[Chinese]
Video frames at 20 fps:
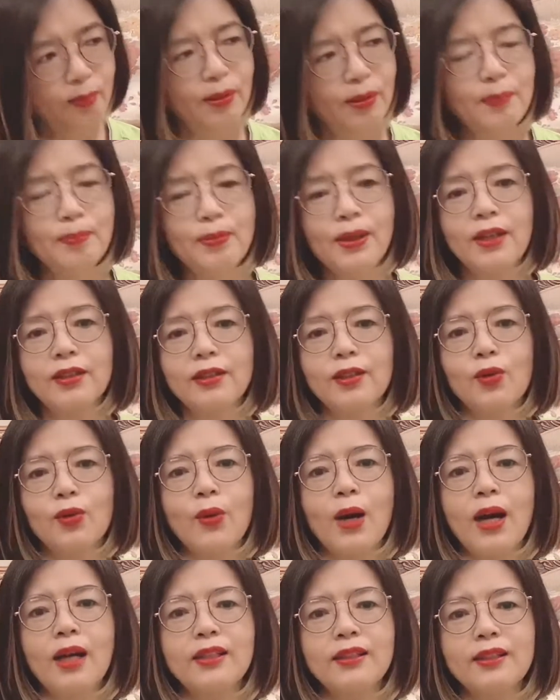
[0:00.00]
门边上
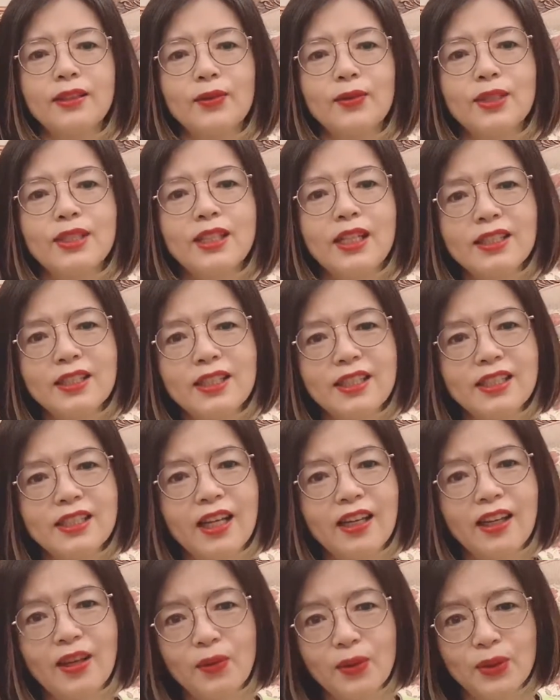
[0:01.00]
挂着呢，我相信
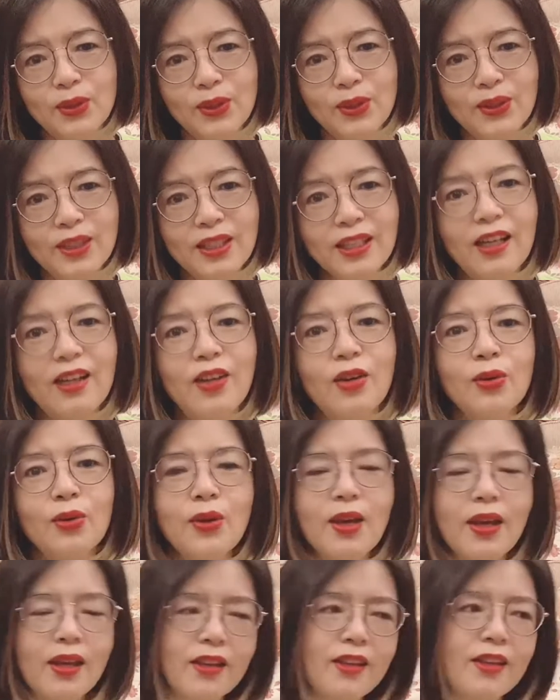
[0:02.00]
将来我去了养老
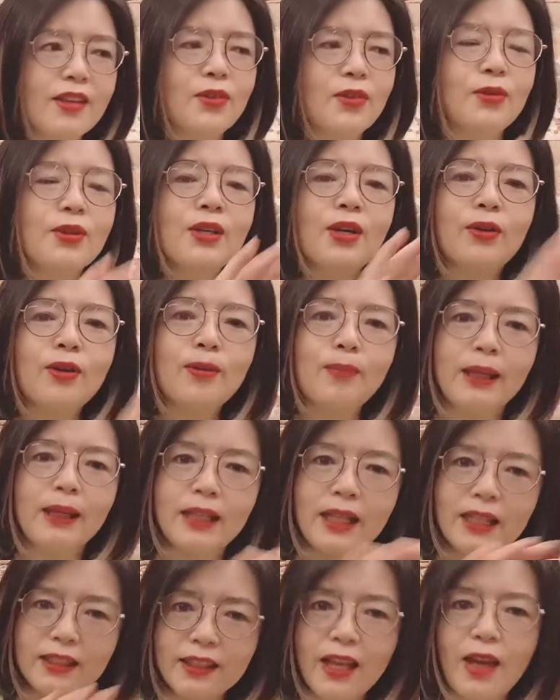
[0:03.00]
院，我也会
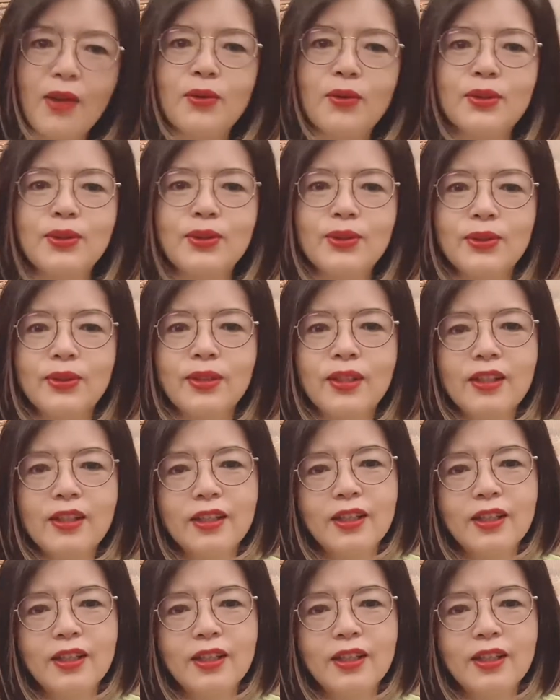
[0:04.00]
把它带过去。